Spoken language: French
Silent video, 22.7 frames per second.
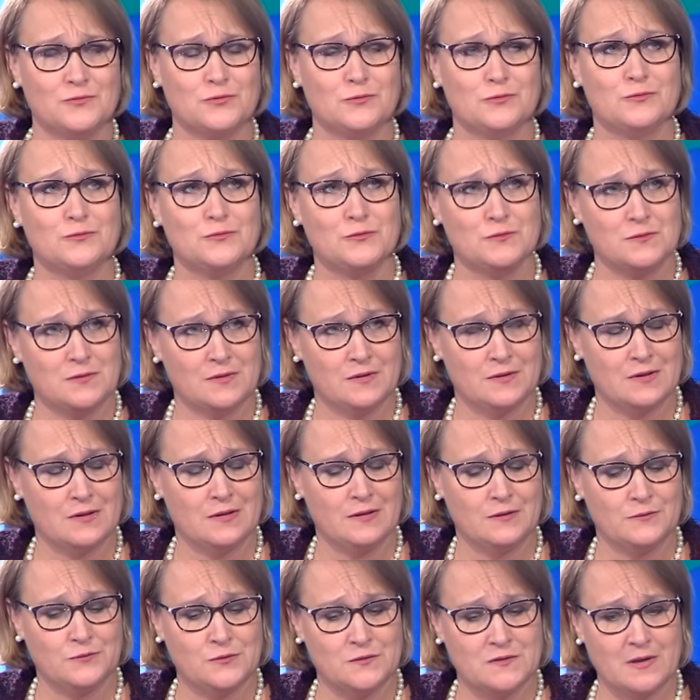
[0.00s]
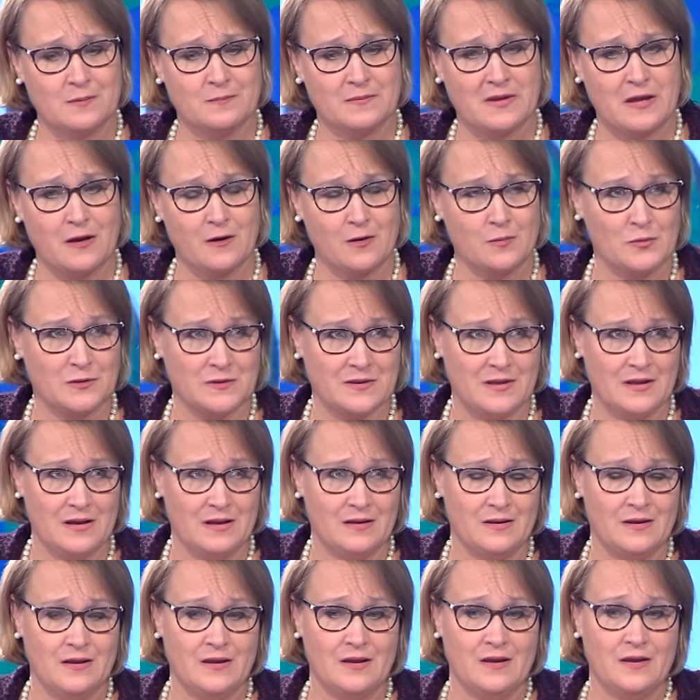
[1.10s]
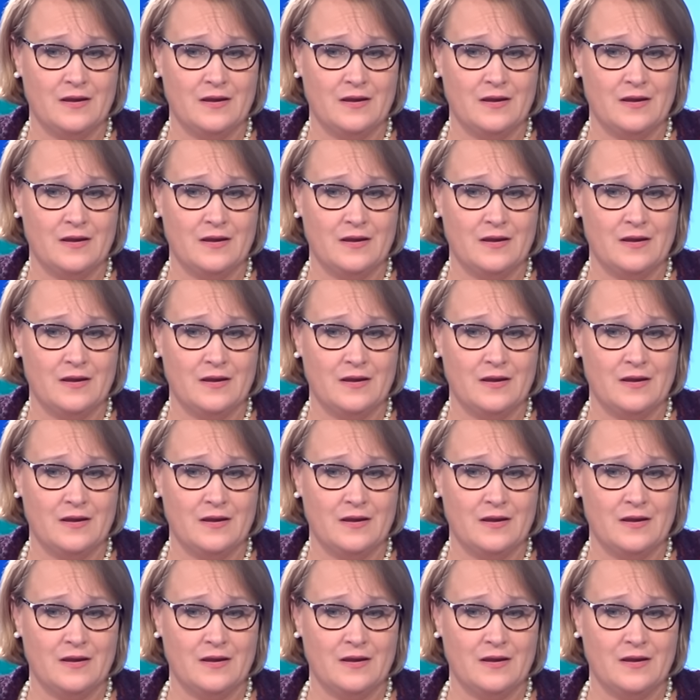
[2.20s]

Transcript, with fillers: de, la Deuxième Guerre mondiale.